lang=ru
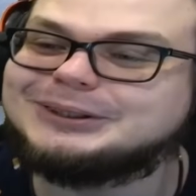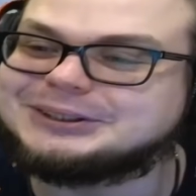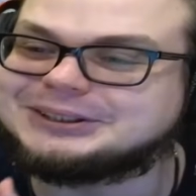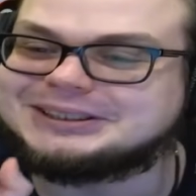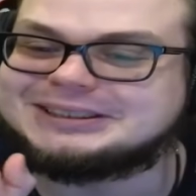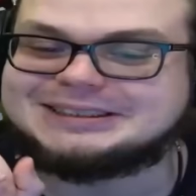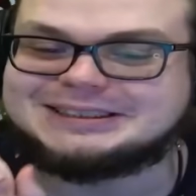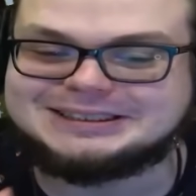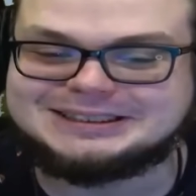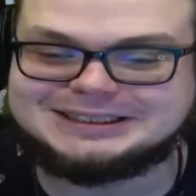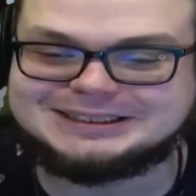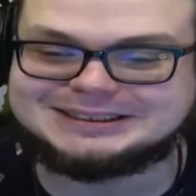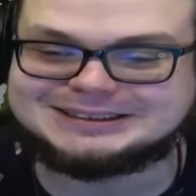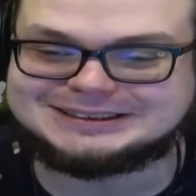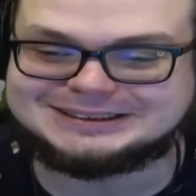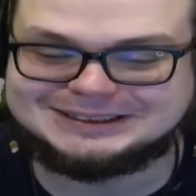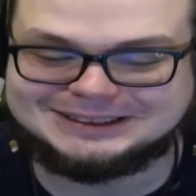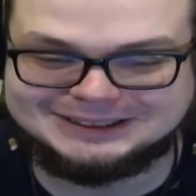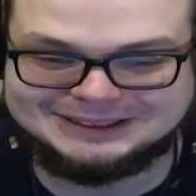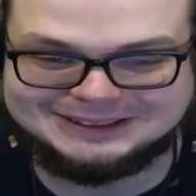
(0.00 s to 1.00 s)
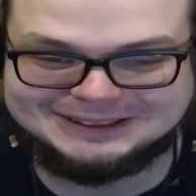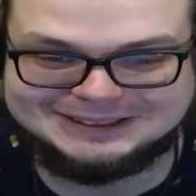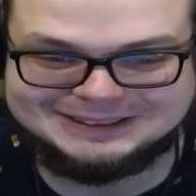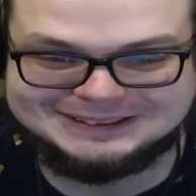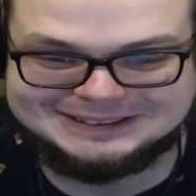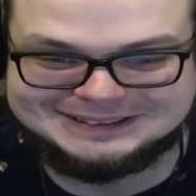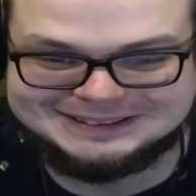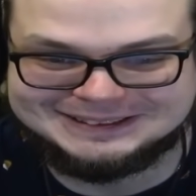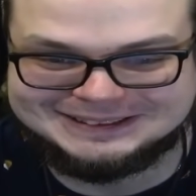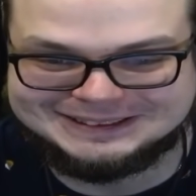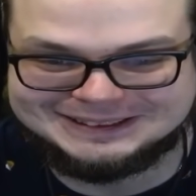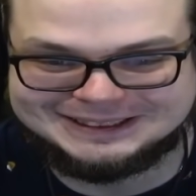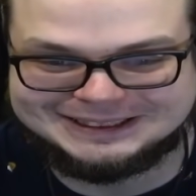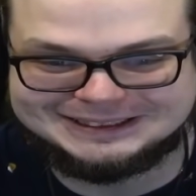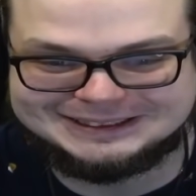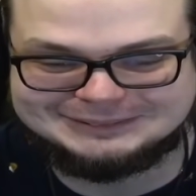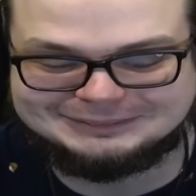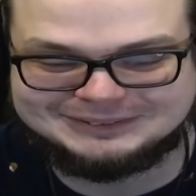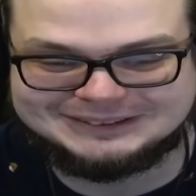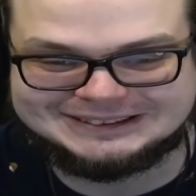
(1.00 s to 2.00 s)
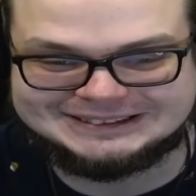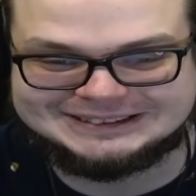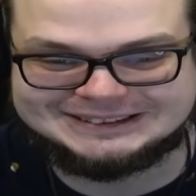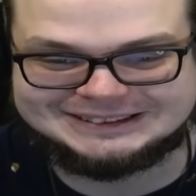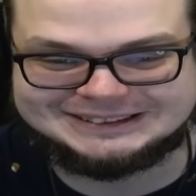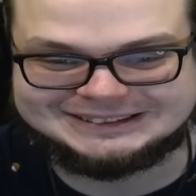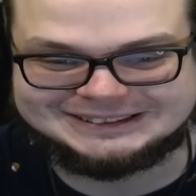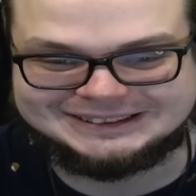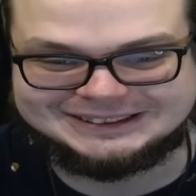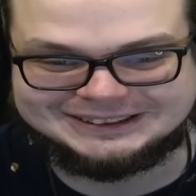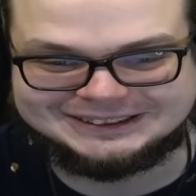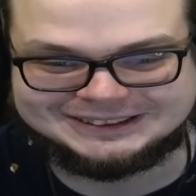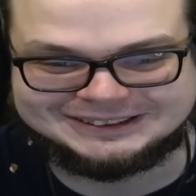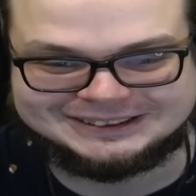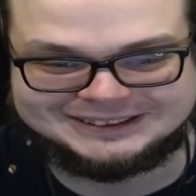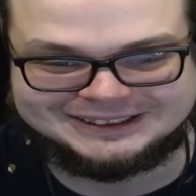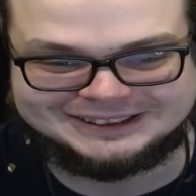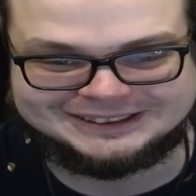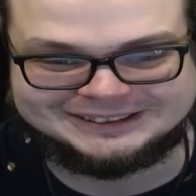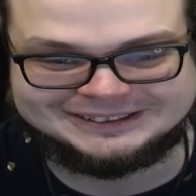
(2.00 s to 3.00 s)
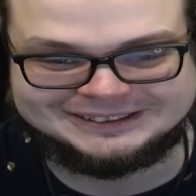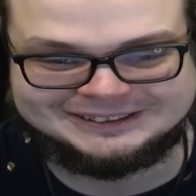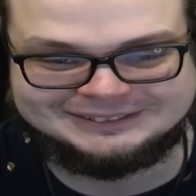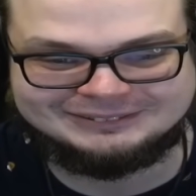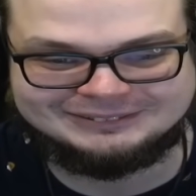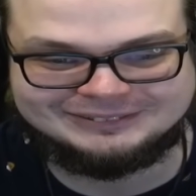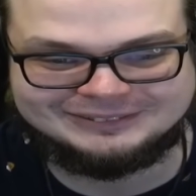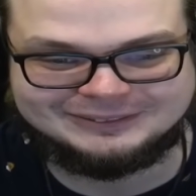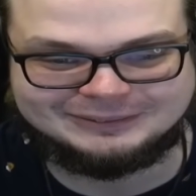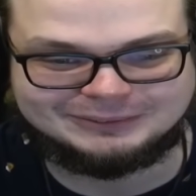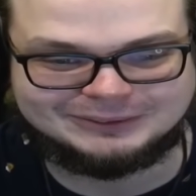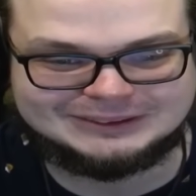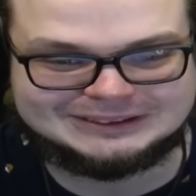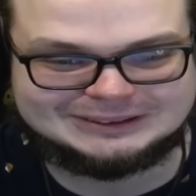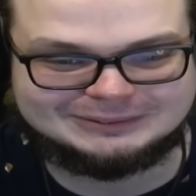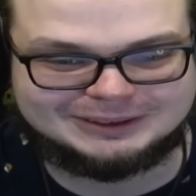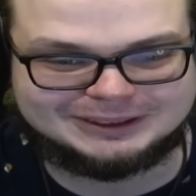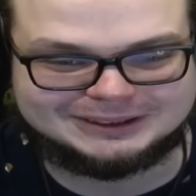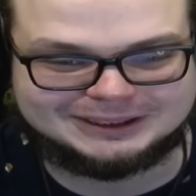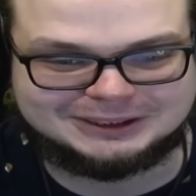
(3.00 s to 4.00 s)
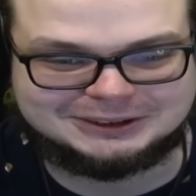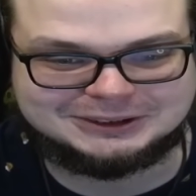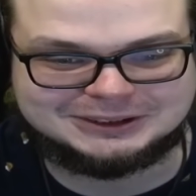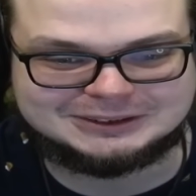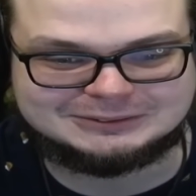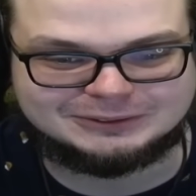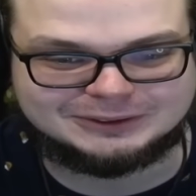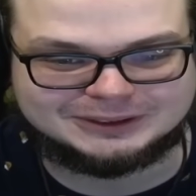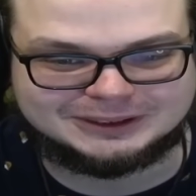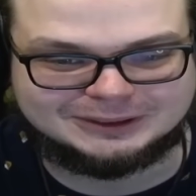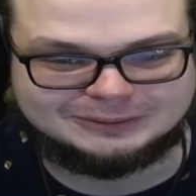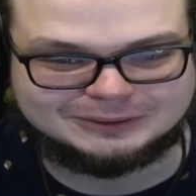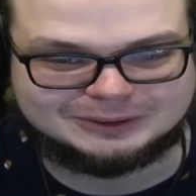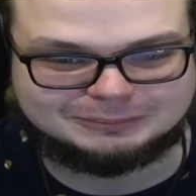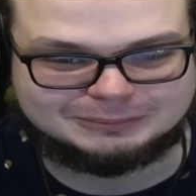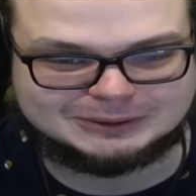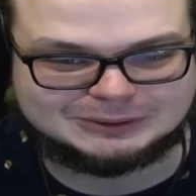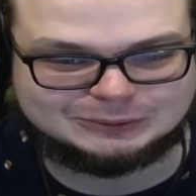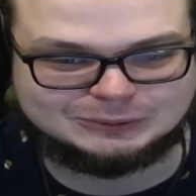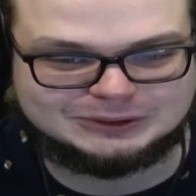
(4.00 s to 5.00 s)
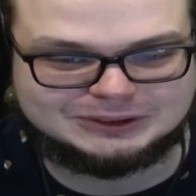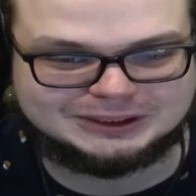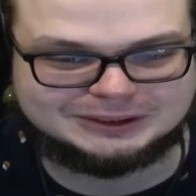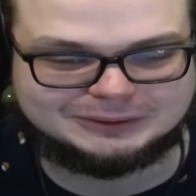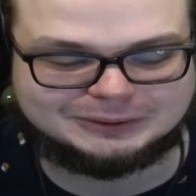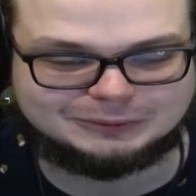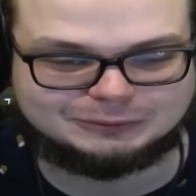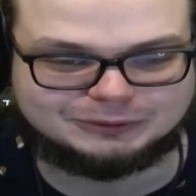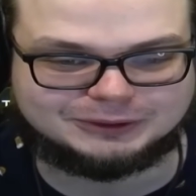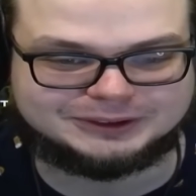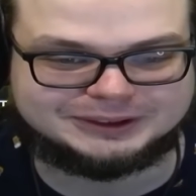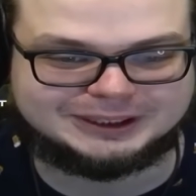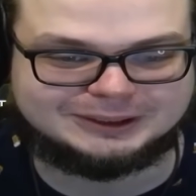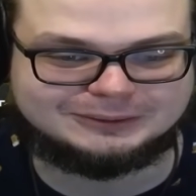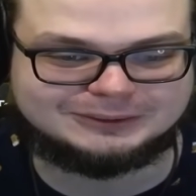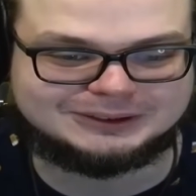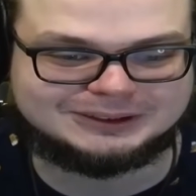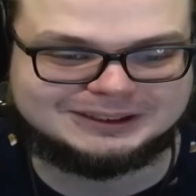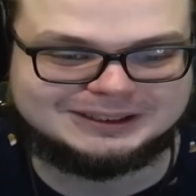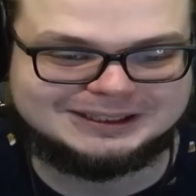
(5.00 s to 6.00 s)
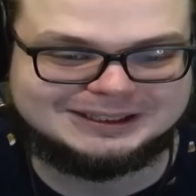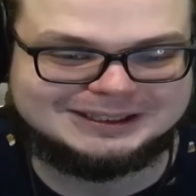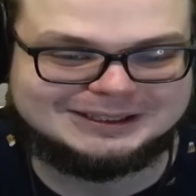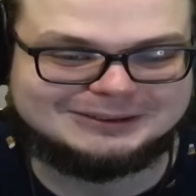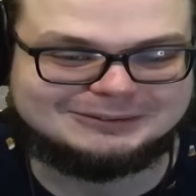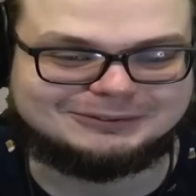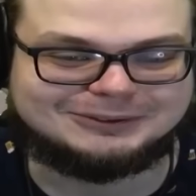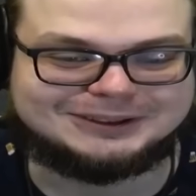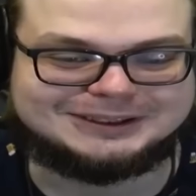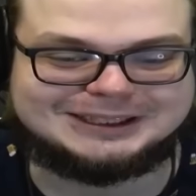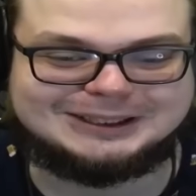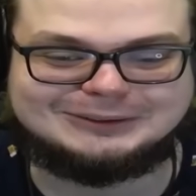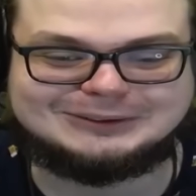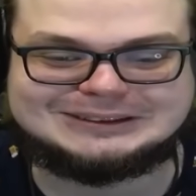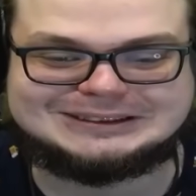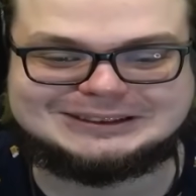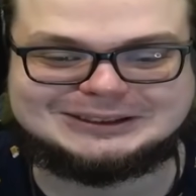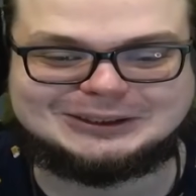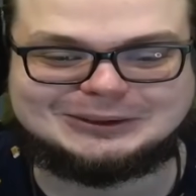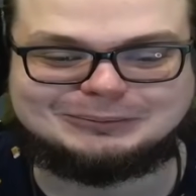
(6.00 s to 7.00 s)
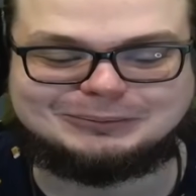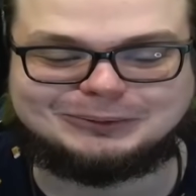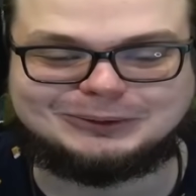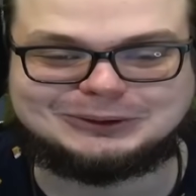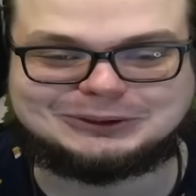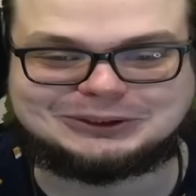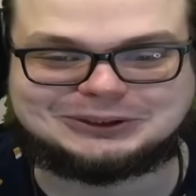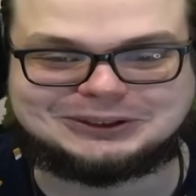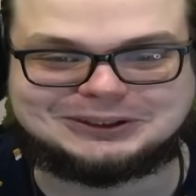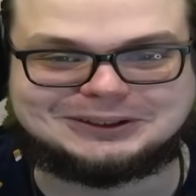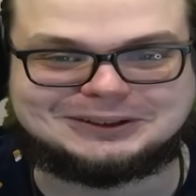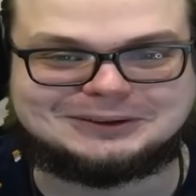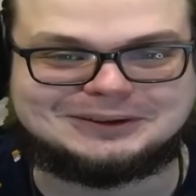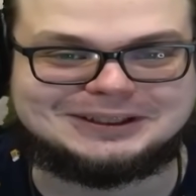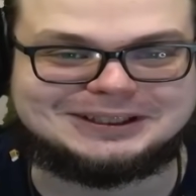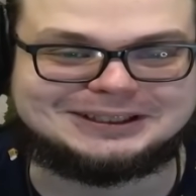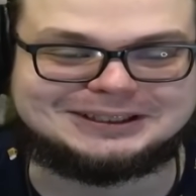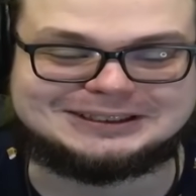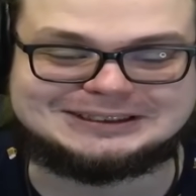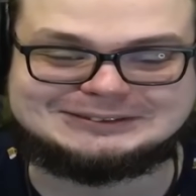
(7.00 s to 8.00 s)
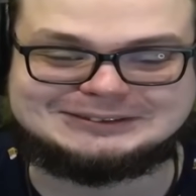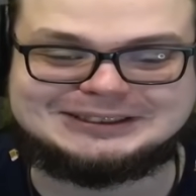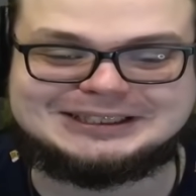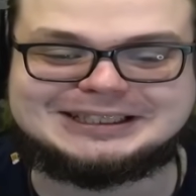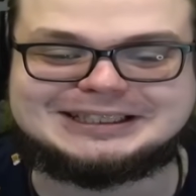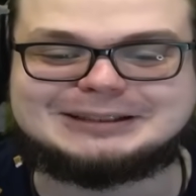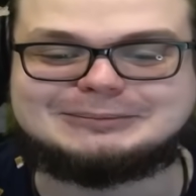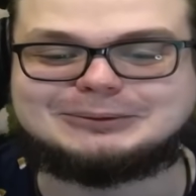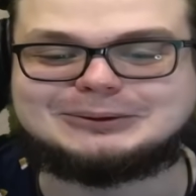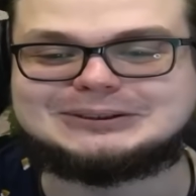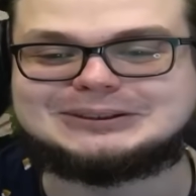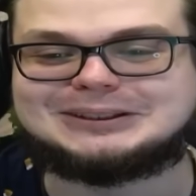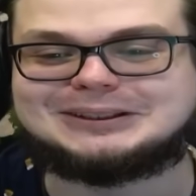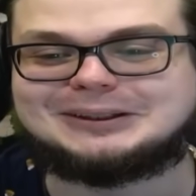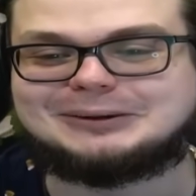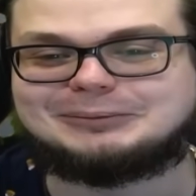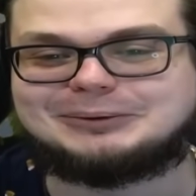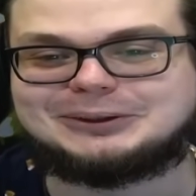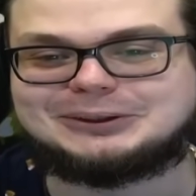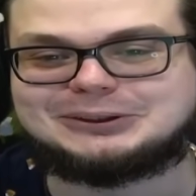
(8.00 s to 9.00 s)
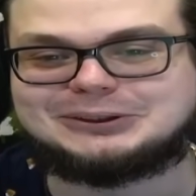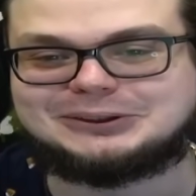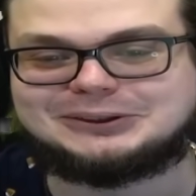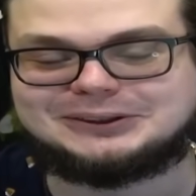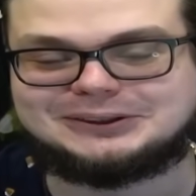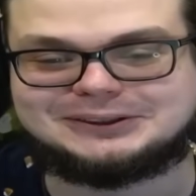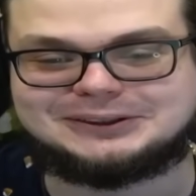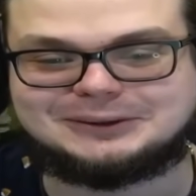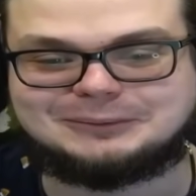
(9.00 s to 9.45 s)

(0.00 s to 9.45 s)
GTX. Да, будет GTX. Это пиздец легендарно. Ну просто я тачка из флотаута. По сути, я говорю, флотаут... Да флотаут сделал больше. Игорь, извини, я просто как бы решил это.